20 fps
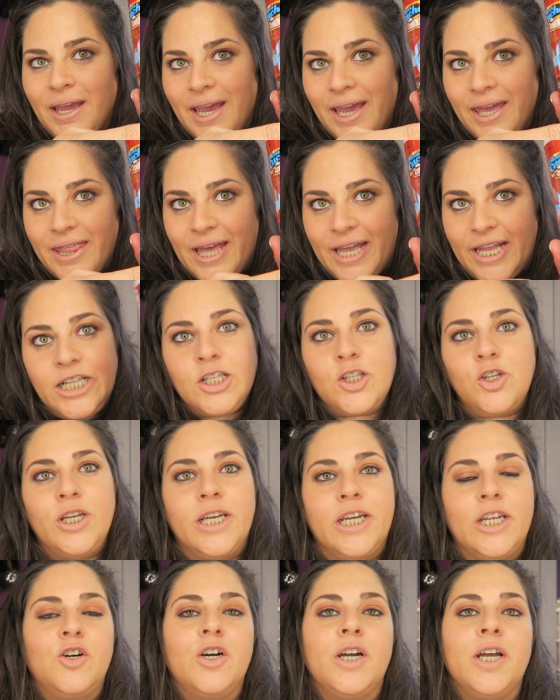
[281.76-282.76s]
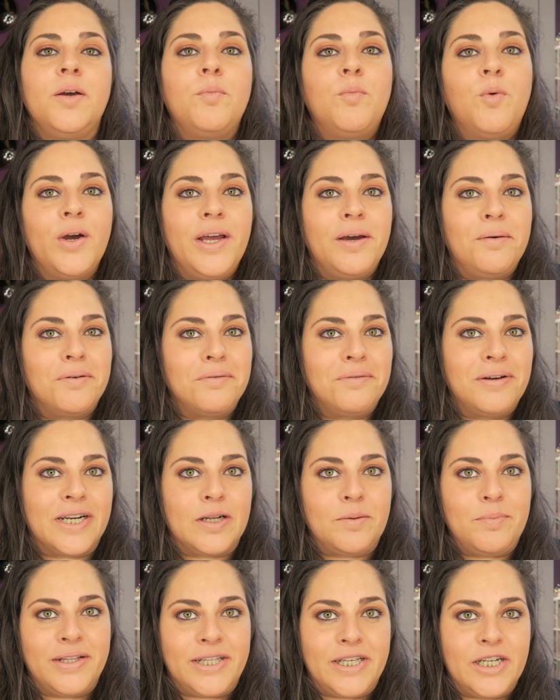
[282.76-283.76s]
me queda esto y creo que voy a volver a
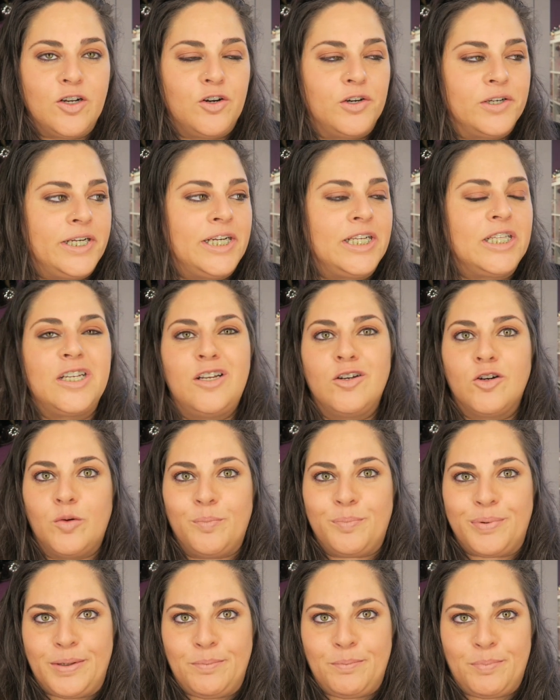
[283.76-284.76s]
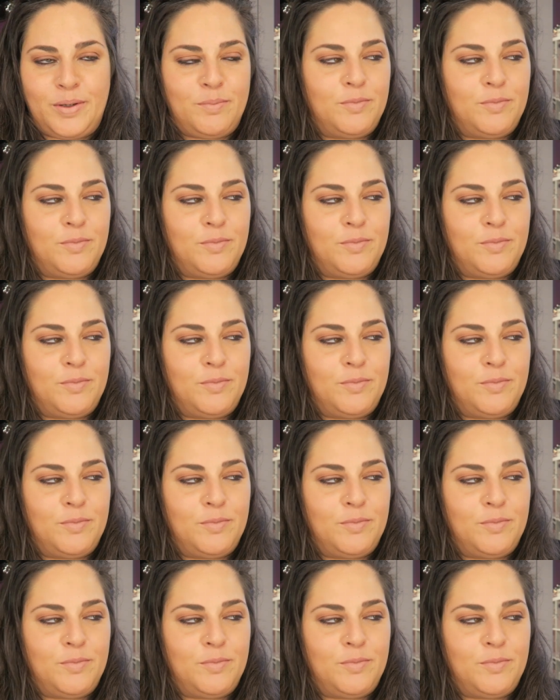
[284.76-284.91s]
repetir con él, este lo compré en